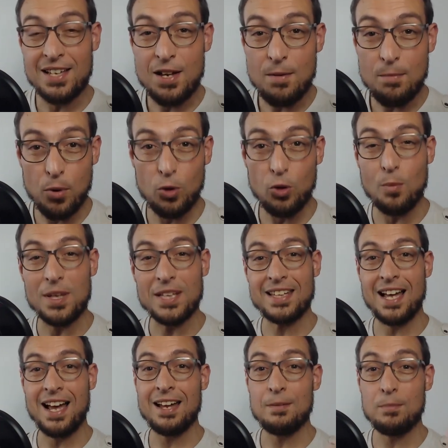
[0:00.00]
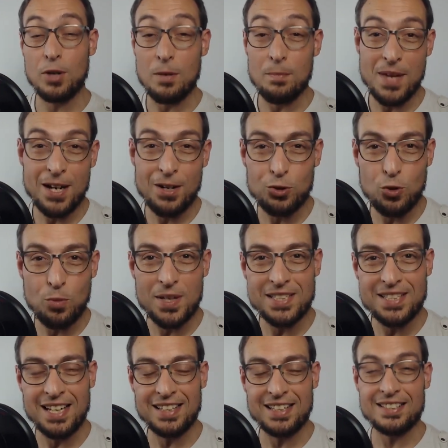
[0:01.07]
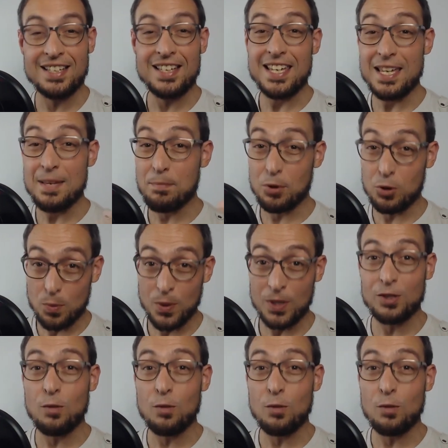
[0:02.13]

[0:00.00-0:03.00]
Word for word: por comentar, por enviarnos sus mensajes. Y por supuesto,